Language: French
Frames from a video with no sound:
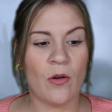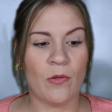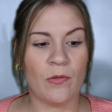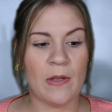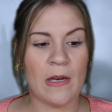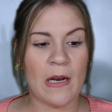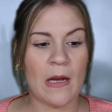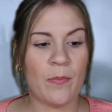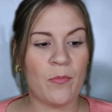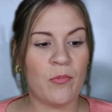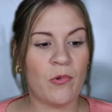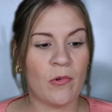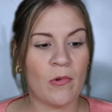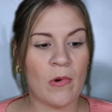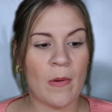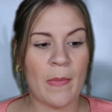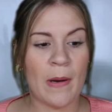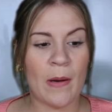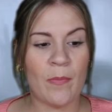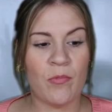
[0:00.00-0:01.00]
On est là,
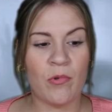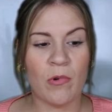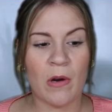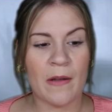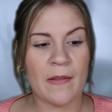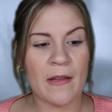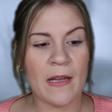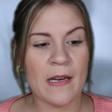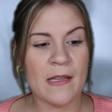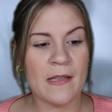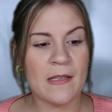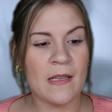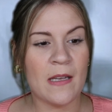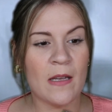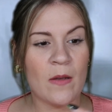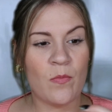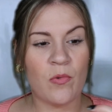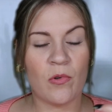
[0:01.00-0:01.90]
pourquoi pas, pour analyser,